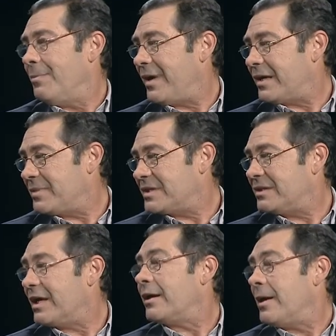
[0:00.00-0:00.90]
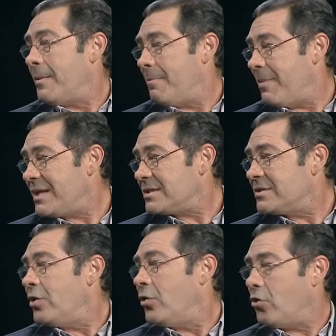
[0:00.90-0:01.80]
va a representar más
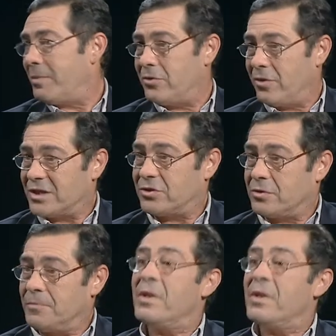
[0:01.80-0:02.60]
o menos gasto.